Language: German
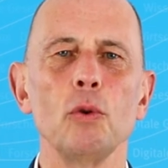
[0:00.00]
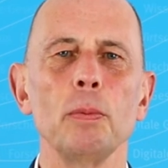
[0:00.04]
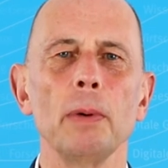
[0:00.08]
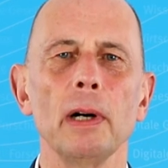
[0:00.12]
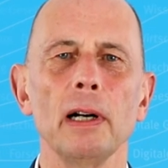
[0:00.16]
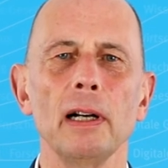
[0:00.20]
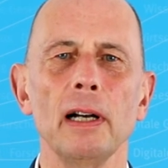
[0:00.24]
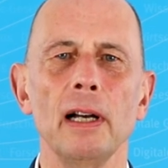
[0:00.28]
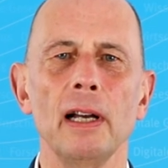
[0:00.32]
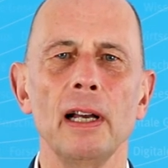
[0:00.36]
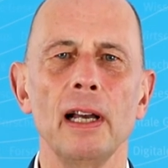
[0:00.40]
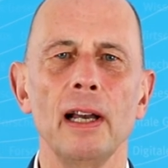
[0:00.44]

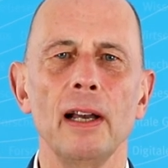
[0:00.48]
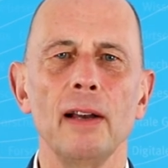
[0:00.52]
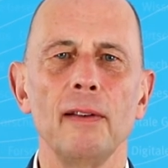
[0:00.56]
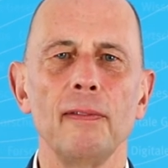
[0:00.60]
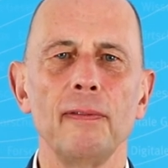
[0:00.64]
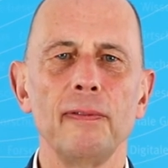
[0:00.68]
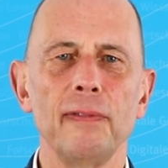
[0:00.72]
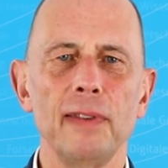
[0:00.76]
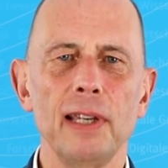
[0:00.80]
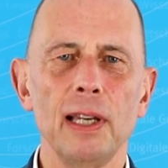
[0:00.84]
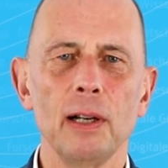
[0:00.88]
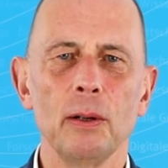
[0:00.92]
Über
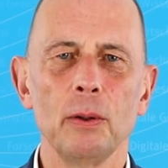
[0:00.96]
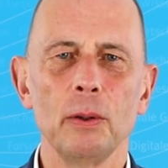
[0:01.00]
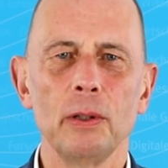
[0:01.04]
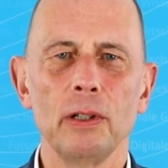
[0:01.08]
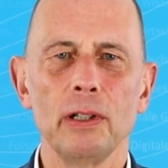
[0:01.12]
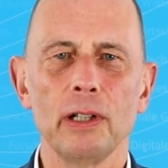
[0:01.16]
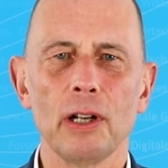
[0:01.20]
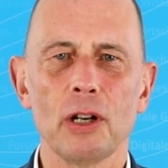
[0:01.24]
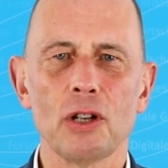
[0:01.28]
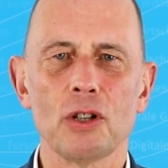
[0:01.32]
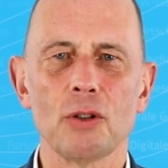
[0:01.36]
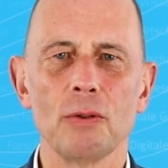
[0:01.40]

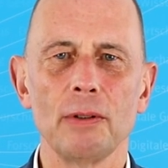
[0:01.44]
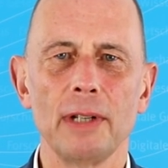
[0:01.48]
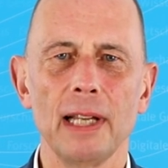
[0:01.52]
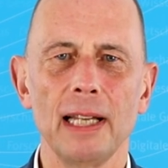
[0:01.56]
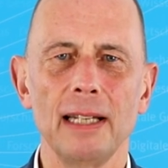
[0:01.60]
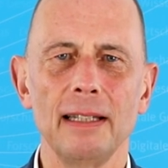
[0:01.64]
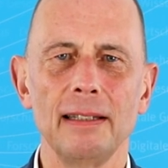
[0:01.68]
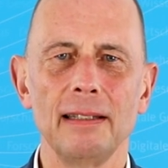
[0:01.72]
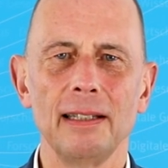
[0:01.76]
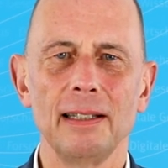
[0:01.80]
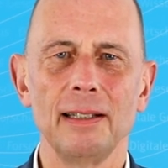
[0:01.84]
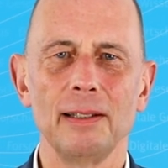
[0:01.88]
400
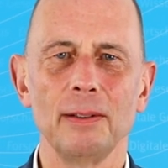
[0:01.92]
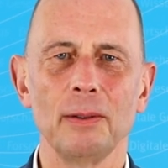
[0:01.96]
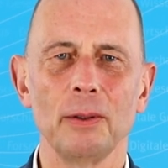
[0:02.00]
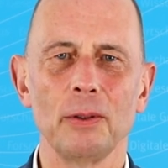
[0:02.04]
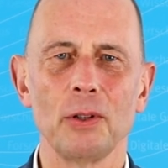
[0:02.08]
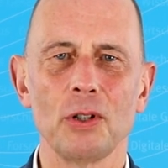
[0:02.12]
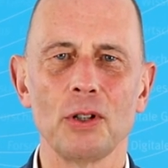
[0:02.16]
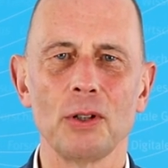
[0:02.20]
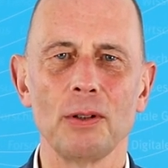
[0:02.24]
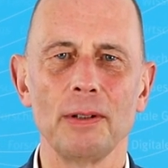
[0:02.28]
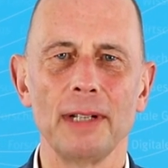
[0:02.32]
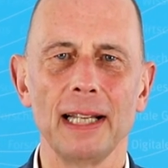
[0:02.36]
Studentinnen
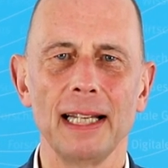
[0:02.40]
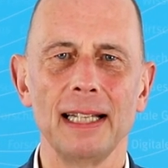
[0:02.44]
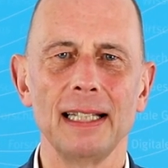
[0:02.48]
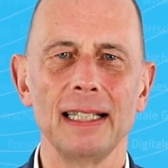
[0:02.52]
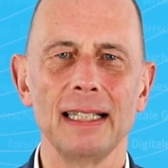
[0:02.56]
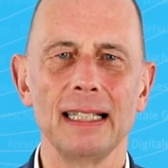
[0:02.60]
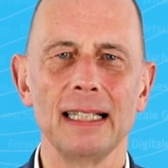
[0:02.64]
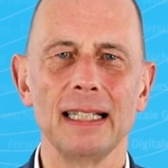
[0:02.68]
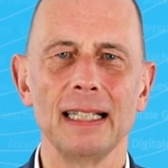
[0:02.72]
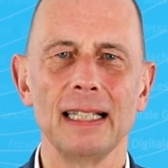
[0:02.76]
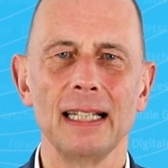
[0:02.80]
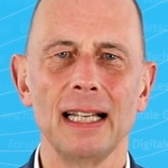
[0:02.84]
und
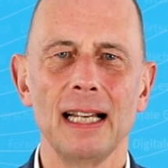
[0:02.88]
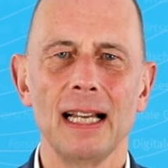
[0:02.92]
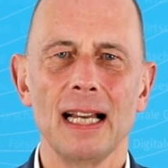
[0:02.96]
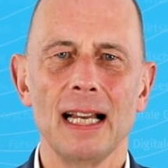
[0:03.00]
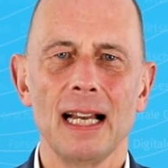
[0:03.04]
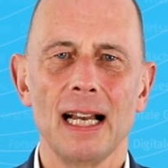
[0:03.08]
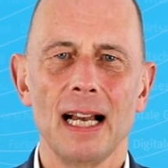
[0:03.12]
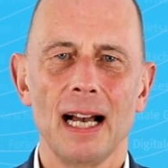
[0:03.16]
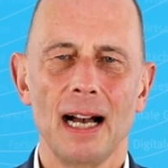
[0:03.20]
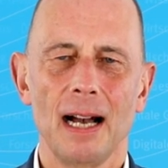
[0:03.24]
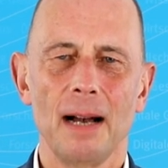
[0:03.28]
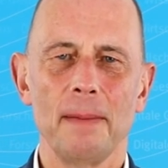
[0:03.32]
Studenten
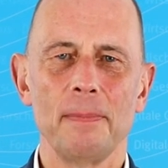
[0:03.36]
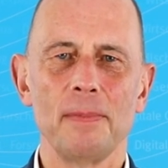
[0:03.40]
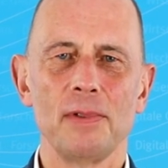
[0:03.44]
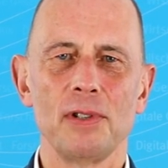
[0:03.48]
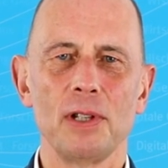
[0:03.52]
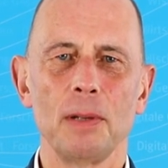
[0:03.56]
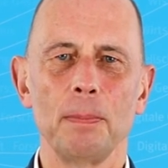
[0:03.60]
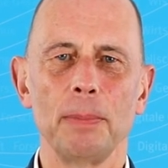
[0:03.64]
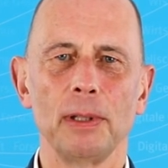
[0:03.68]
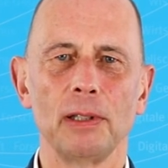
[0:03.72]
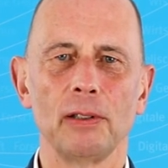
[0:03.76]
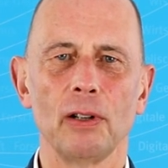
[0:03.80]
haben
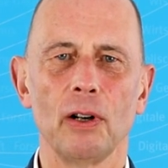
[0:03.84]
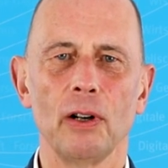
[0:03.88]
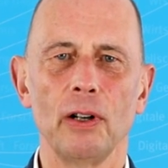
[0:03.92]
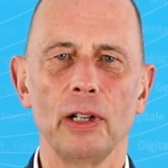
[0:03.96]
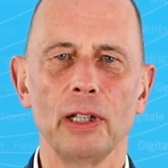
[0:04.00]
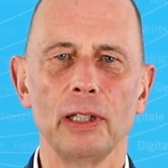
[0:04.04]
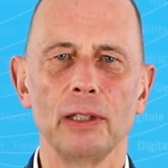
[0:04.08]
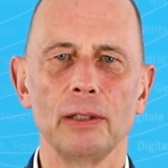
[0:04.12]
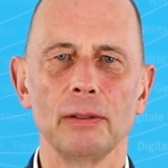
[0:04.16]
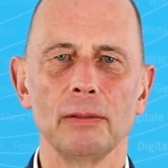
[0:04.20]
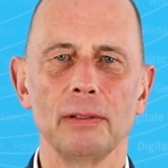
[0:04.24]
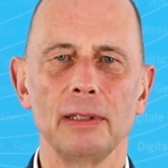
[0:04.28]
sie betreut.